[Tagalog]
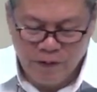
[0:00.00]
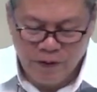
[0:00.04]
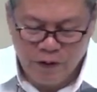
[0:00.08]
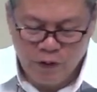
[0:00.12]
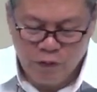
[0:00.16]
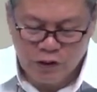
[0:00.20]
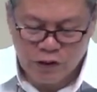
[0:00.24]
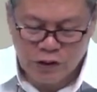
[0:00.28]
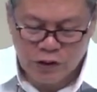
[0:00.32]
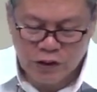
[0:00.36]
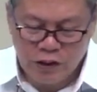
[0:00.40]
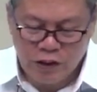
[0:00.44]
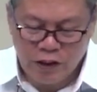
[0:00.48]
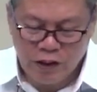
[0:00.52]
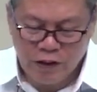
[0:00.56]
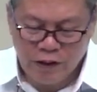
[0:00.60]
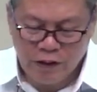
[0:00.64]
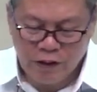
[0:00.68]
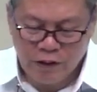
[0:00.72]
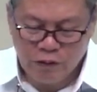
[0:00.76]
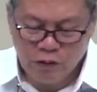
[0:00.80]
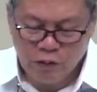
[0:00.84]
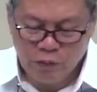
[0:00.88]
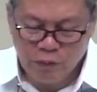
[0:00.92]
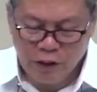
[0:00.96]
he was
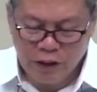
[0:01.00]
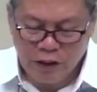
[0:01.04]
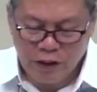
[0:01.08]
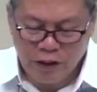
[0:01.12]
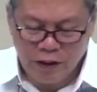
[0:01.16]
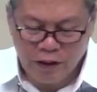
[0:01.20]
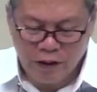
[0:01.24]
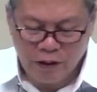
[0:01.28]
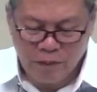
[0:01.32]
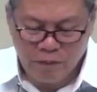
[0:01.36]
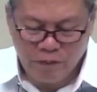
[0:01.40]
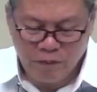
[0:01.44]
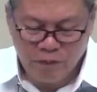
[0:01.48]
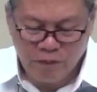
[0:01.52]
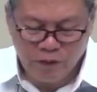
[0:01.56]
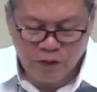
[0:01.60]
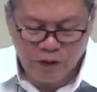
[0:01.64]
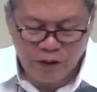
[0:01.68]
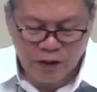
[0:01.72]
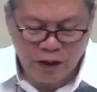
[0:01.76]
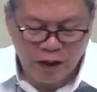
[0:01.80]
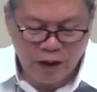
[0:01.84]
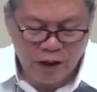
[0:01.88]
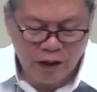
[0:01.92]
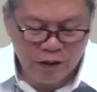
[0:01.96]
taken to be taken before
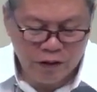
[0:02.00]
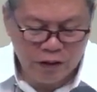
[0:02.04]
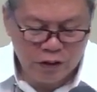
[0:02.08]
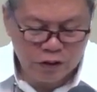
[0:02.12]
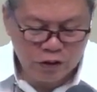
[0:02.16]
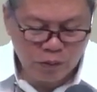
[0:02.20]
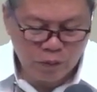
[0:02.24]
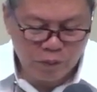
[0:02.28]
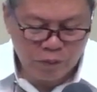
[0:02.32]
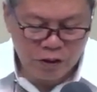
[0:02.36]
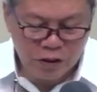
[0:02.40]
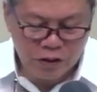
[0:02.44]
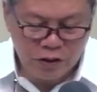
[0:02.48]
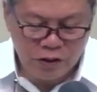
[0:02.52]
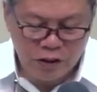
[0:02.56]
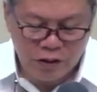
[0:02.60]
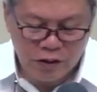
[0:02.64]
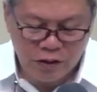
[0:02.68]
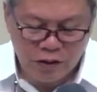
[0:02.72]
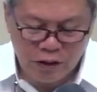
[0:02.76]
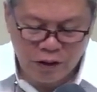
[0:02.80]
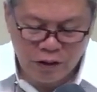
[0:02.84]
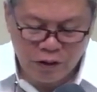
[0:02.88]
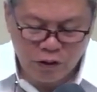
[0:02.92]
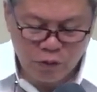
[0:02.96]
the elders of the
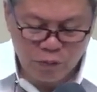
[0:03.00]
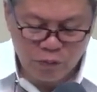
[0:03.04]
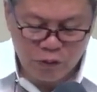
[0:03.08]
city and to